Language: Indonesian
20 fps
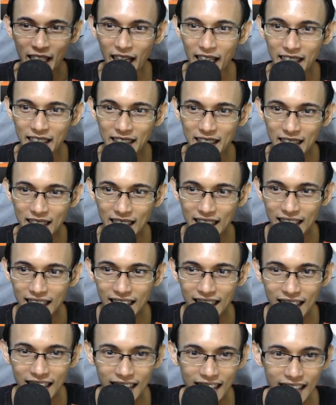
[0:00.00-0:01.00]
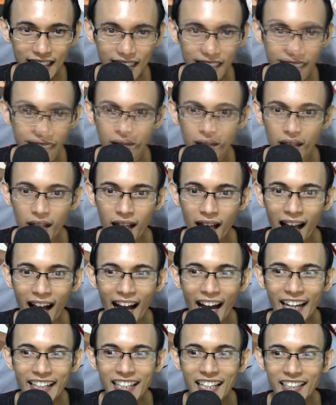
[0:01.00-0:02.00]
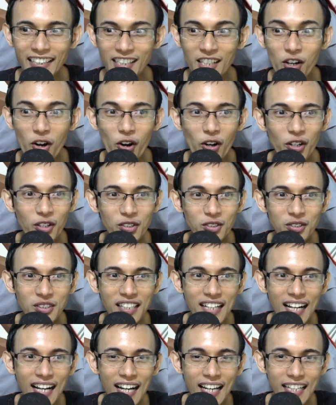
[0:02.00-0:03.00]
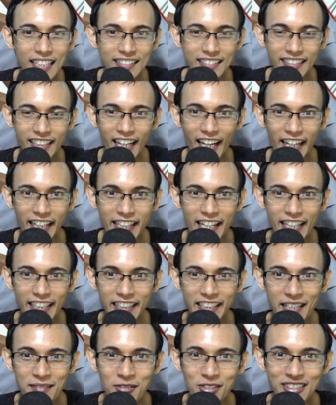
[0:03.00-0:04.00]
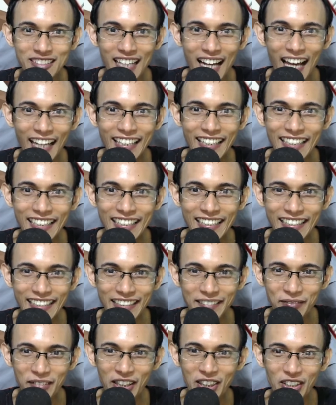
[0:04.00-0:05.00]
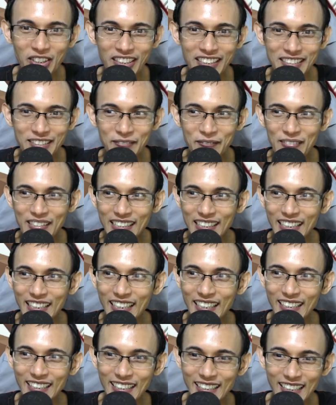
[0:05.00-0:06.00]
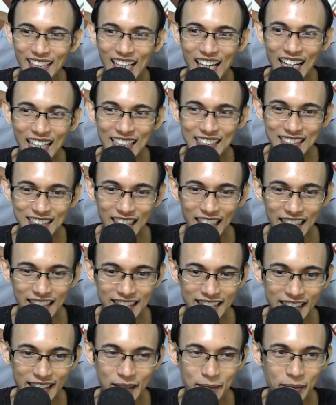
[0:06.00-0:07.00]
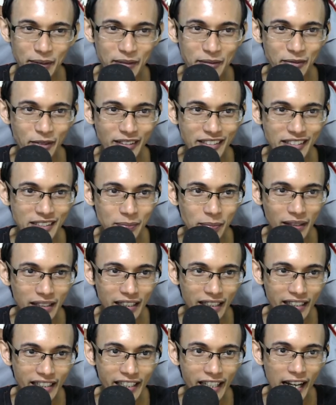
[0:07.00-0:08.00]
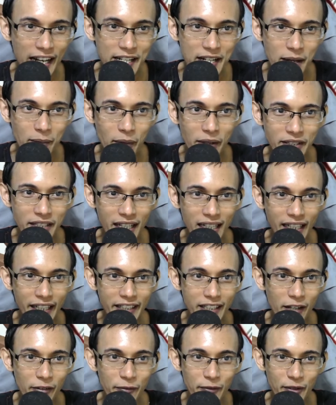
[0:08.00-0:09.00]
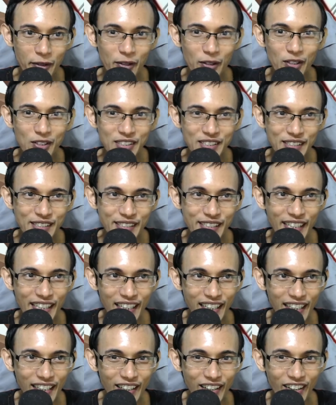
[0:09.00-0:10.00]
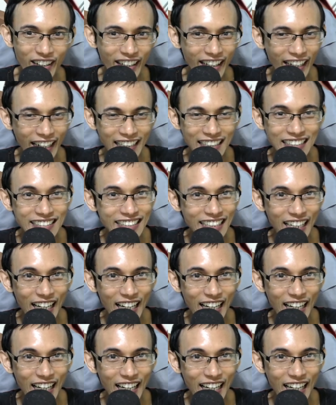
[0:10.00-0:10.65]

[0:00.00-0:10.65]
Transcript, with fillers: lagi ada Rengoku guys ya dari Demon Slayer. Bentuknya seperti ini guys. Jadi perempuannya seperti ini ya, namanya Lena Frost. Oke, kita cek